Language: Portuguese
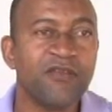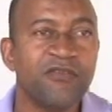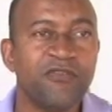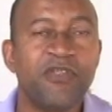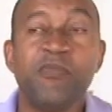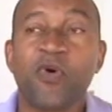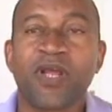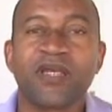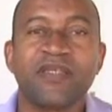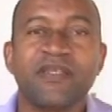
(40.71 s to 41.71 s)
vim
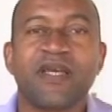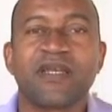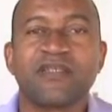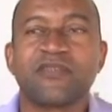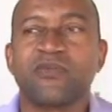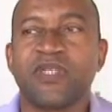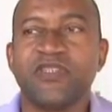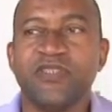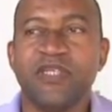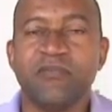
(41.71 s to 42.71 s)
morar aqui na casa de uma
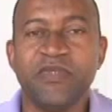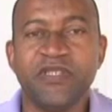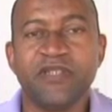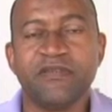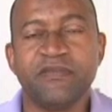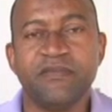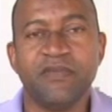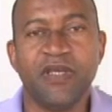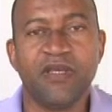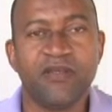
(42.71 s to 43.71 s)
tia minha.
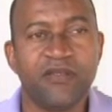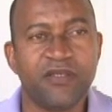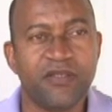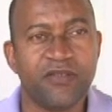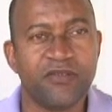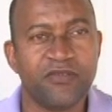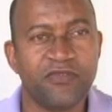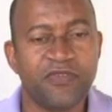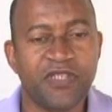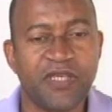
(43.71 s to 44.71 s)
Né?
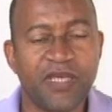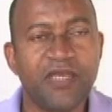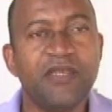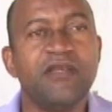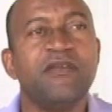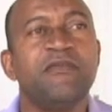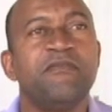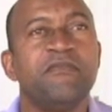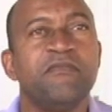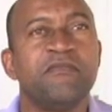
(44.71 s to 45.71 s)
Fiquei
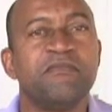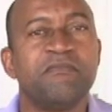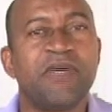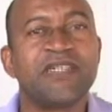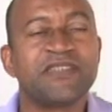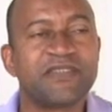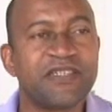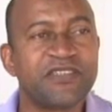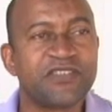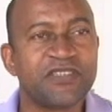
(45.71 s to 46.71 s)

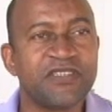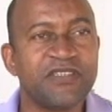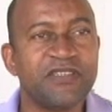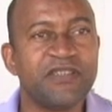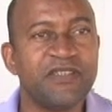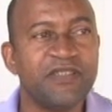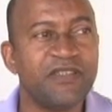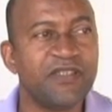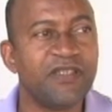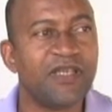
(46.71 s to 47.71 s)
bastante
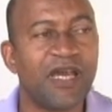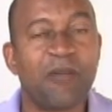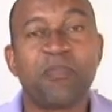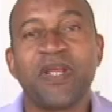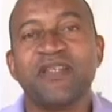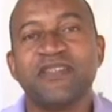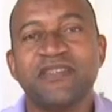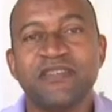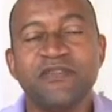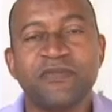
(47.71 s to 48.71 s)

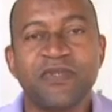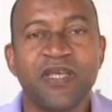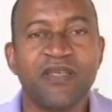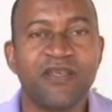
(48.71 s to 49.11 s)
apreensivo, né?